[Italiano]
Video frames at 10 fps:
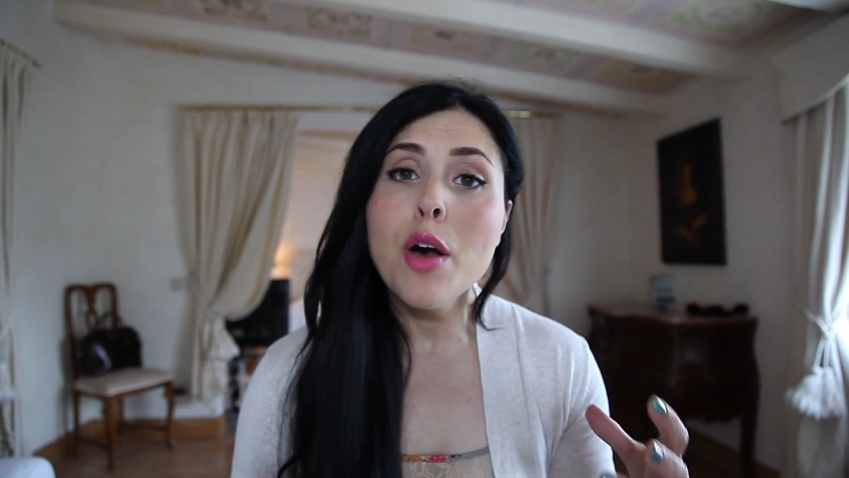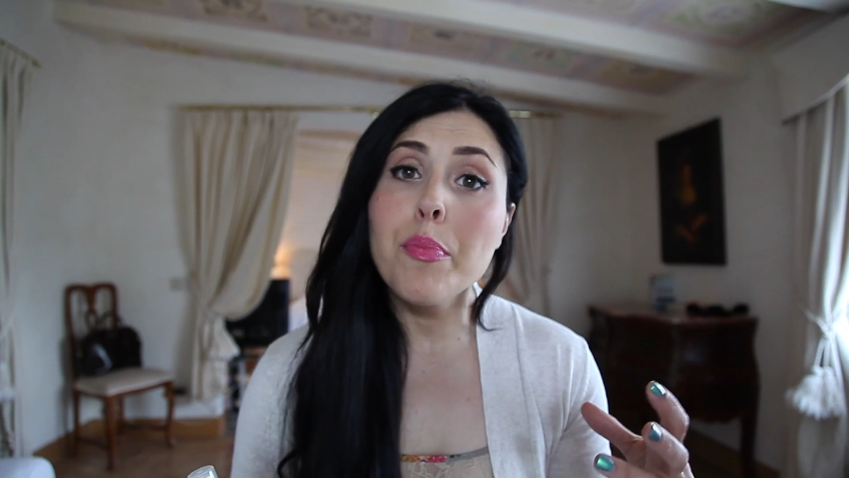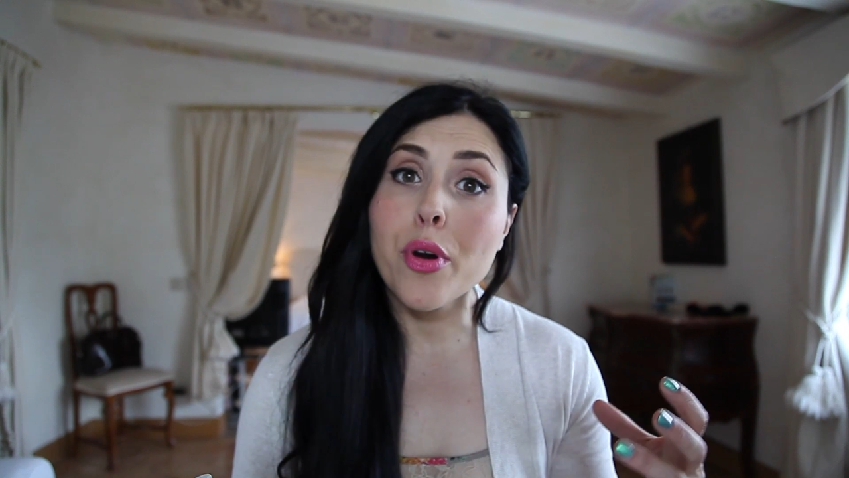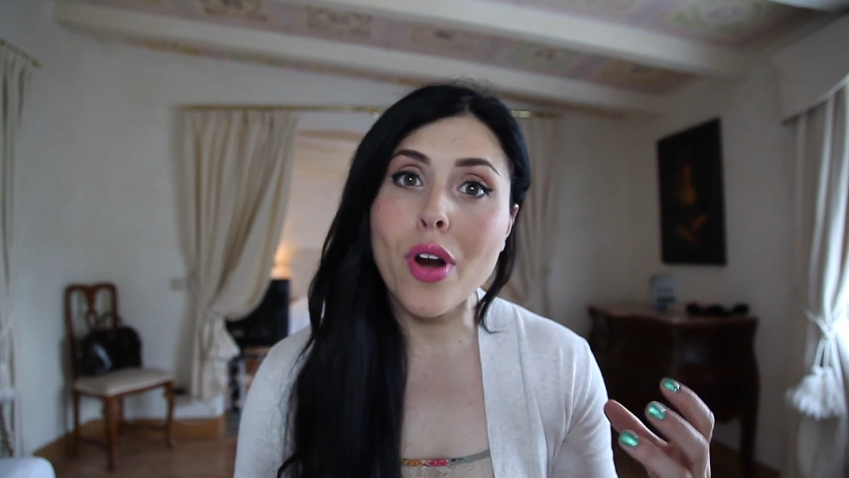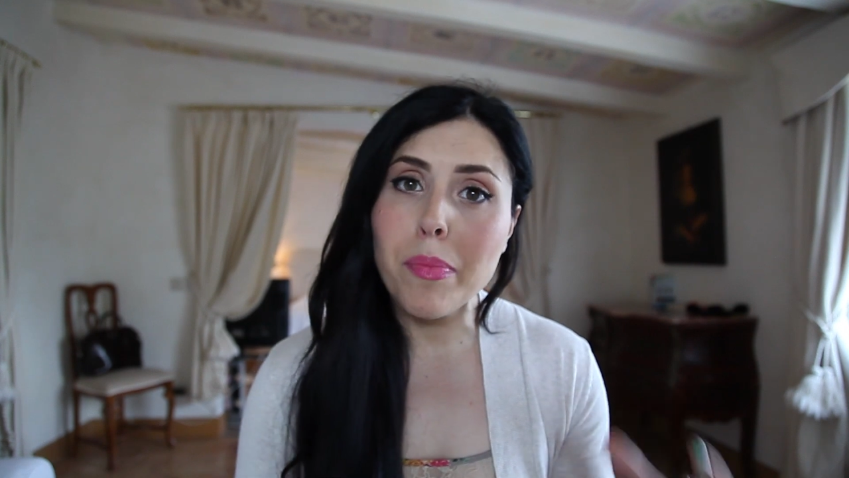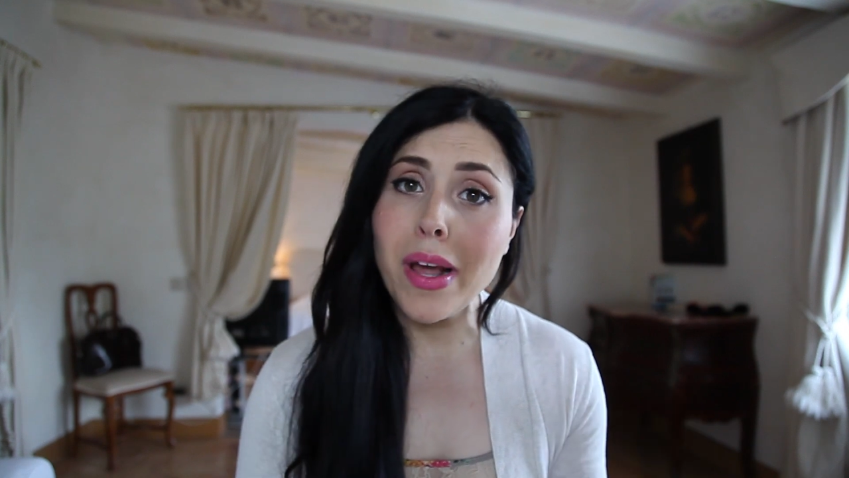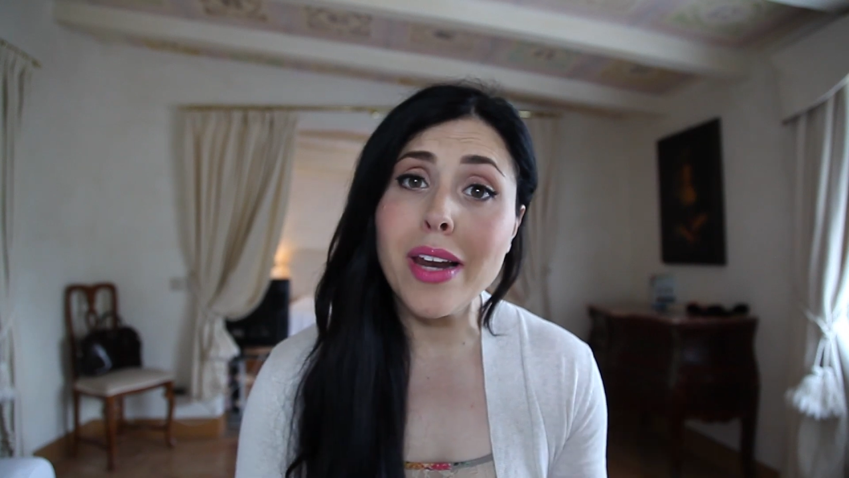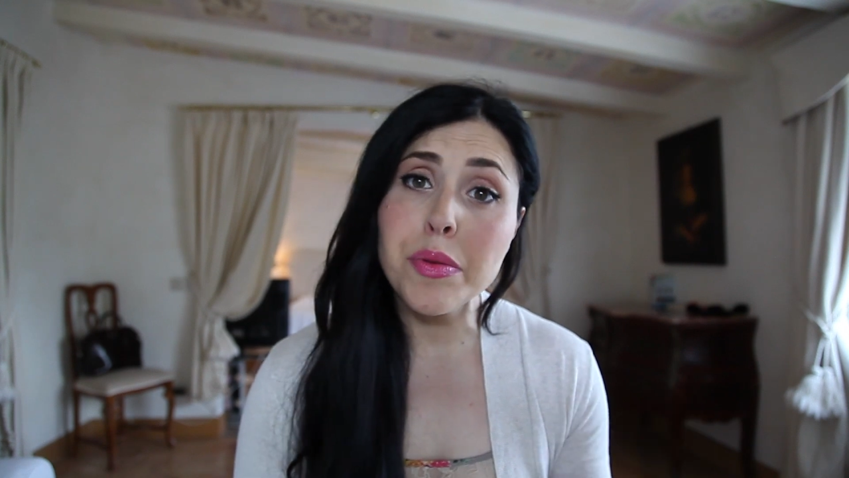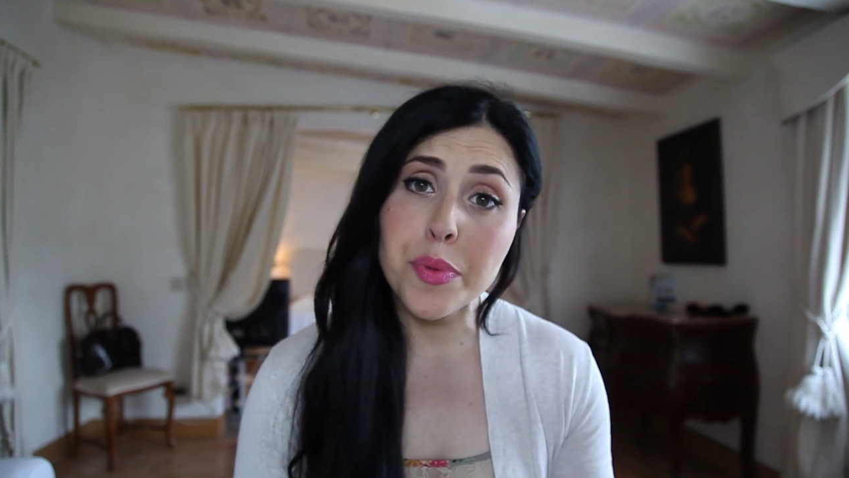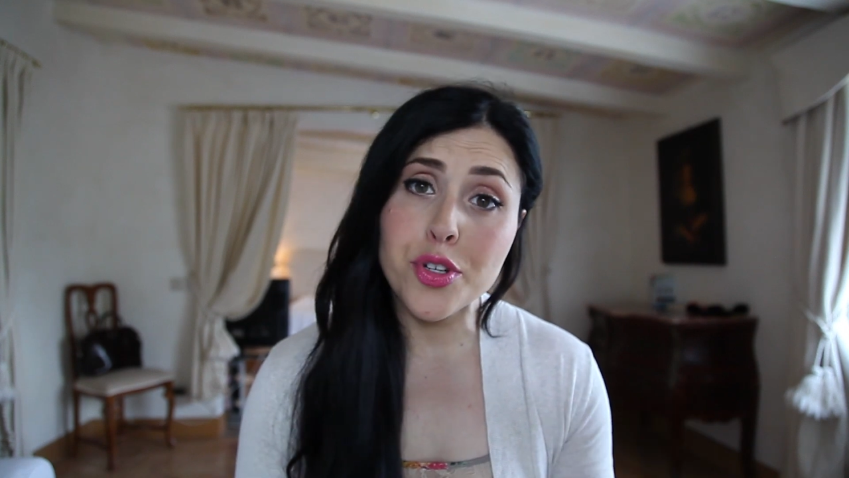però la
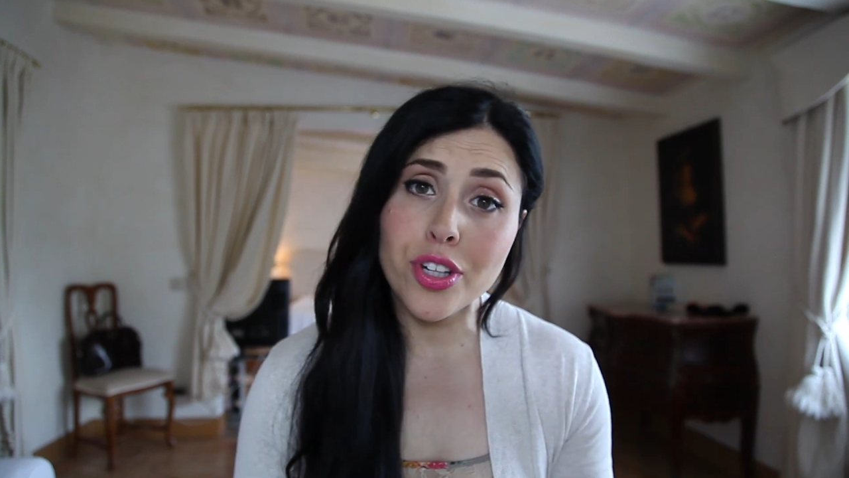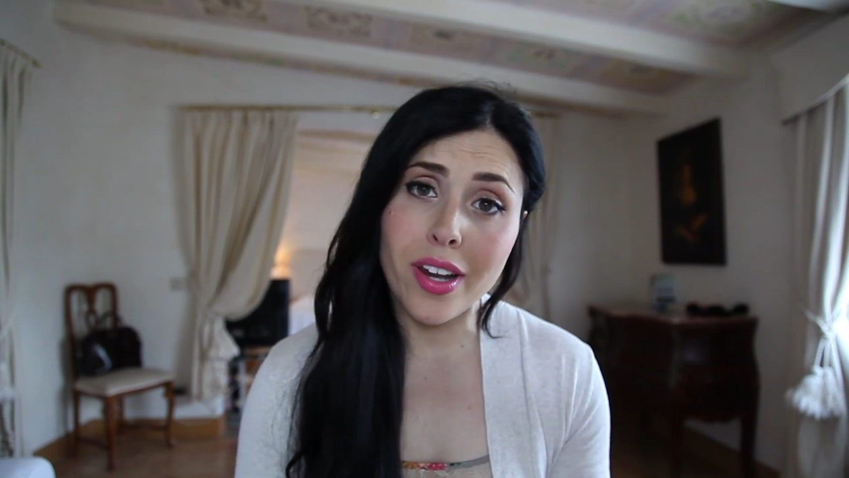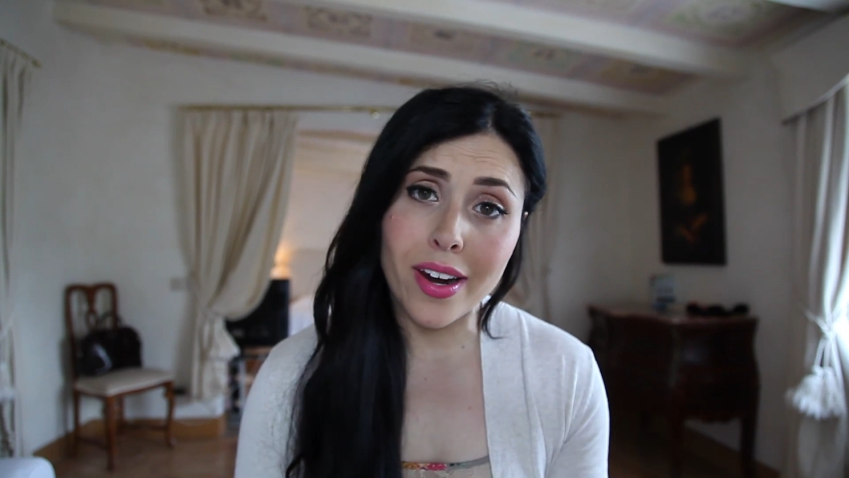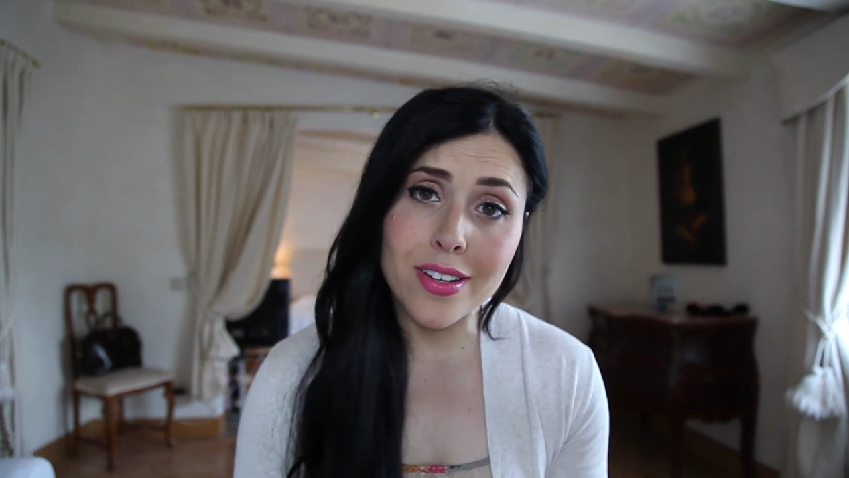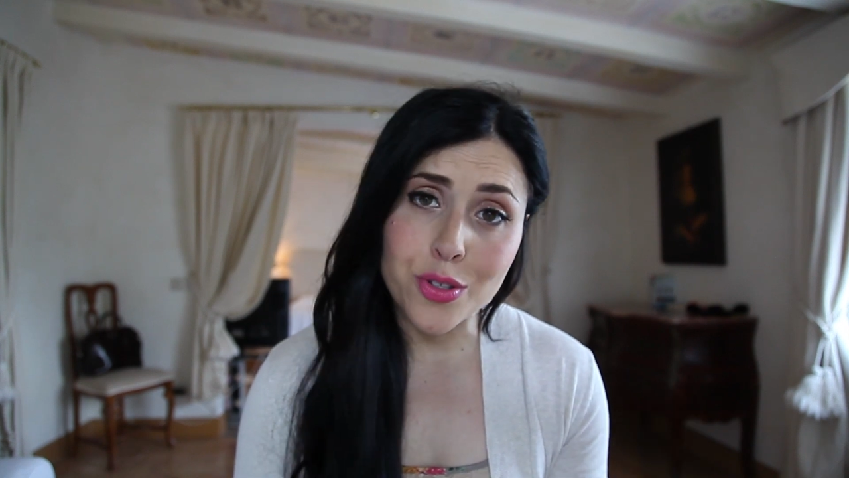pelle mi piace tenerla